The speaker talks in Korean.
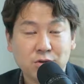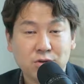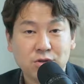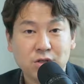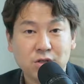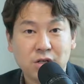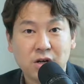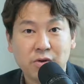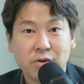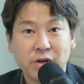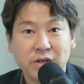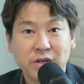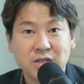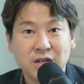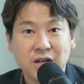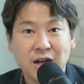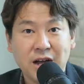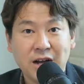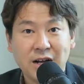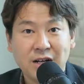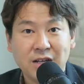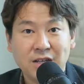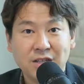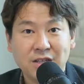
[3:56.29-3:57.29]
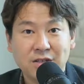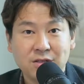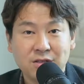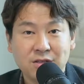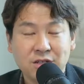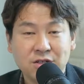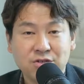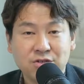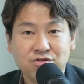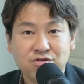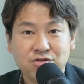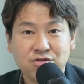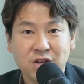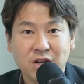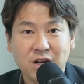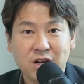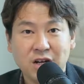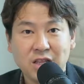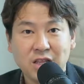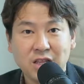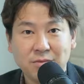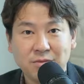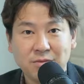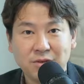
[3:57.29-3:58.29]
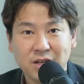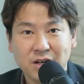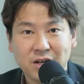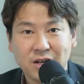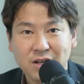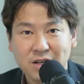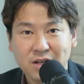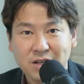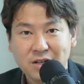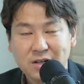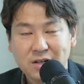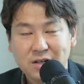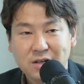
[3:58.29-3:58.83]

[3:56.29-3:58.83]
책도 제가 굉장히 아끼는 책 중에 하나입니다.